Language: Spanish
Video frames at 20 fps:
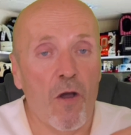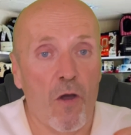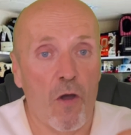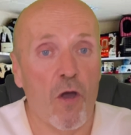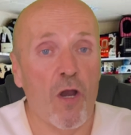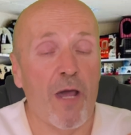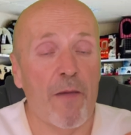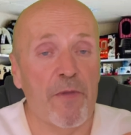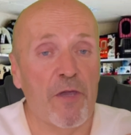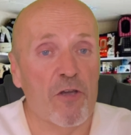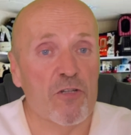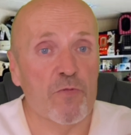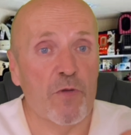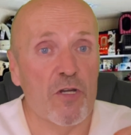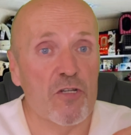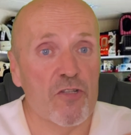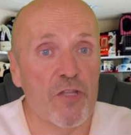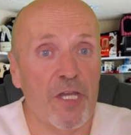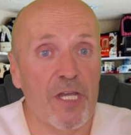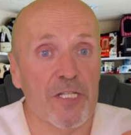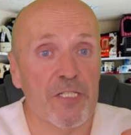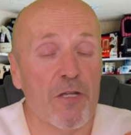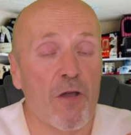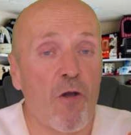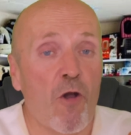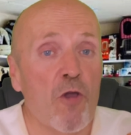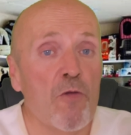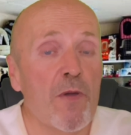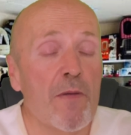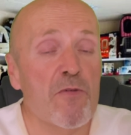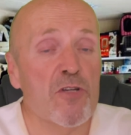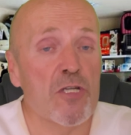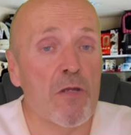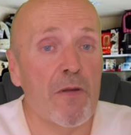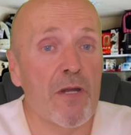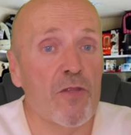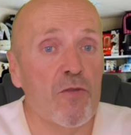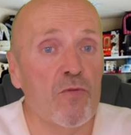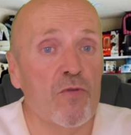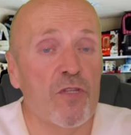Hola amigos, buenos días. Hoy vamos a
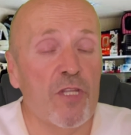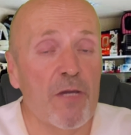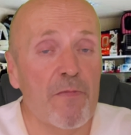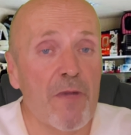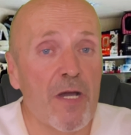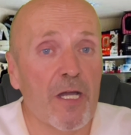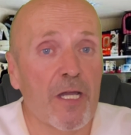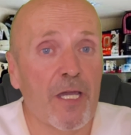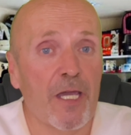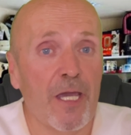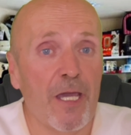hablar de un tema